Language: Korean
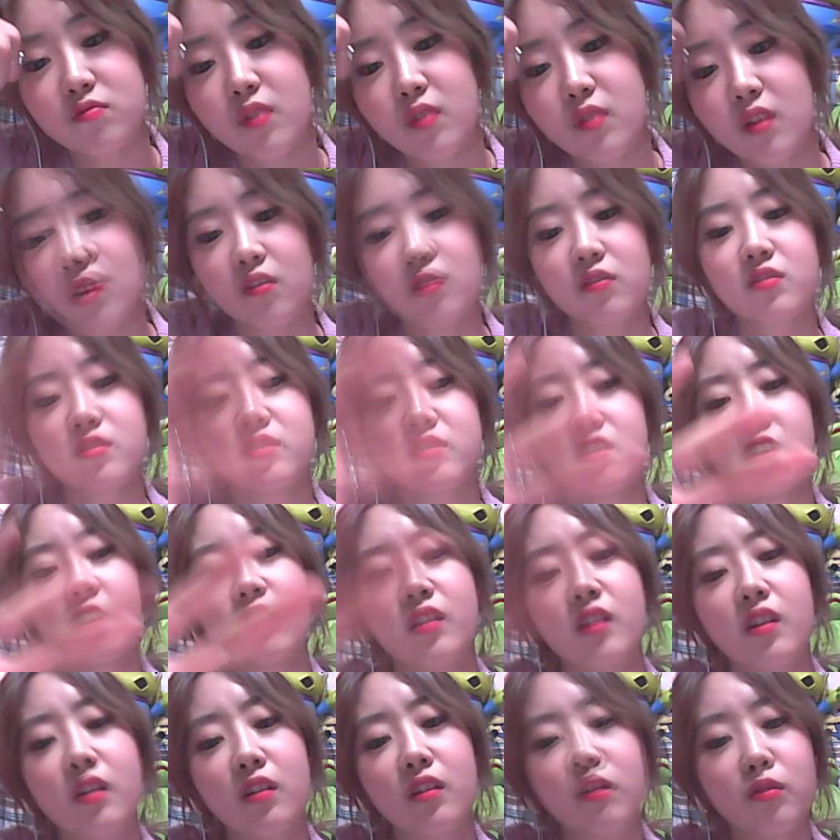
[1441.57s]
막
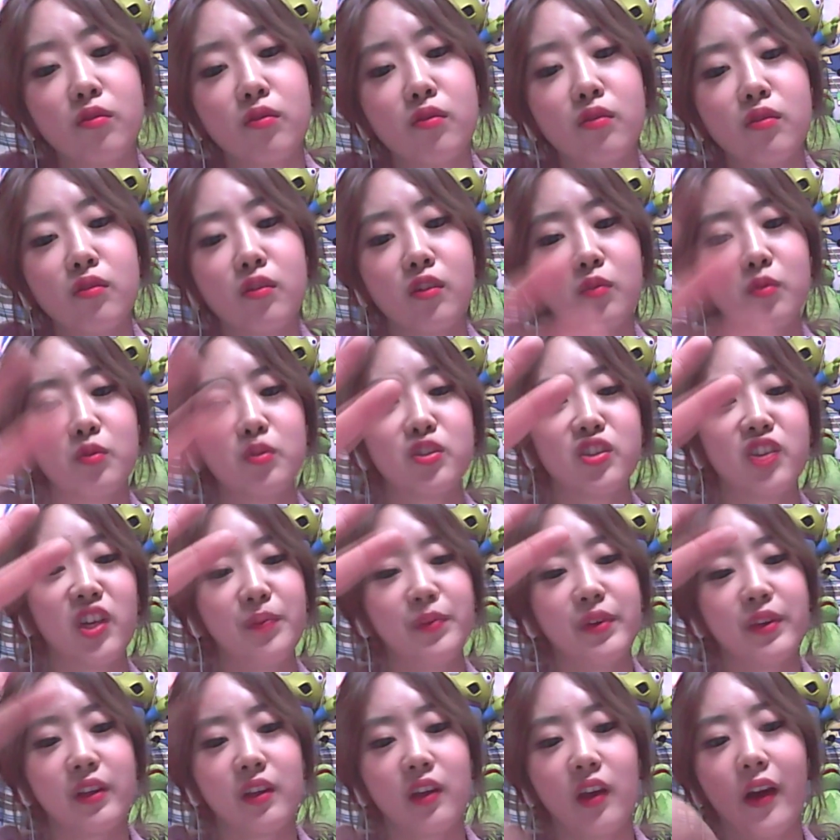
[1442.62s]
채팅도 너무
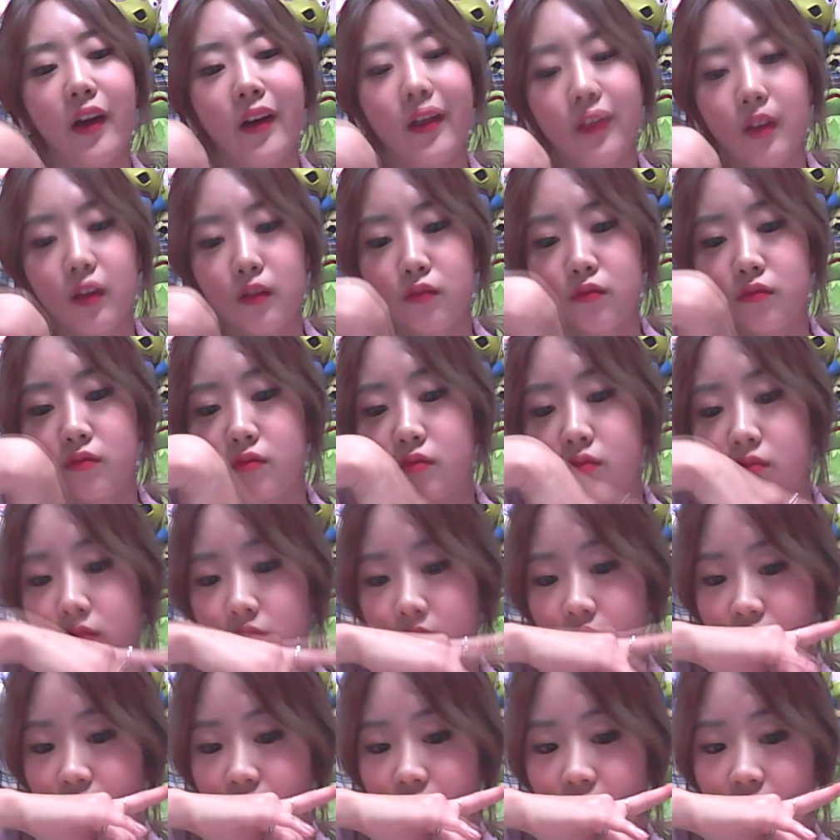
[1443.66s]
재밌게 안
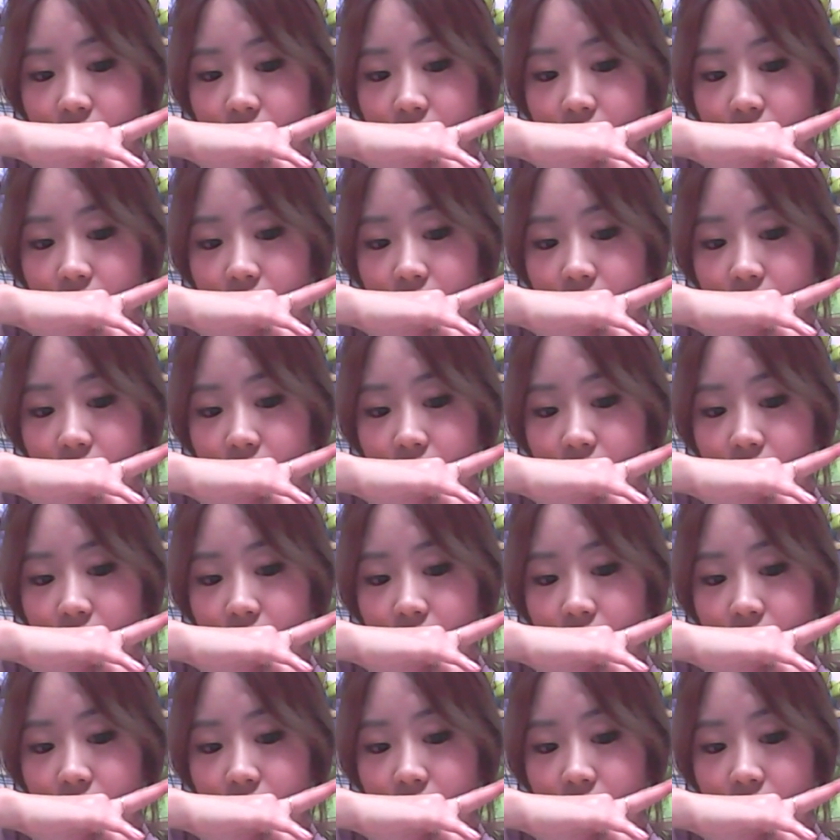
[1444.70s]
하고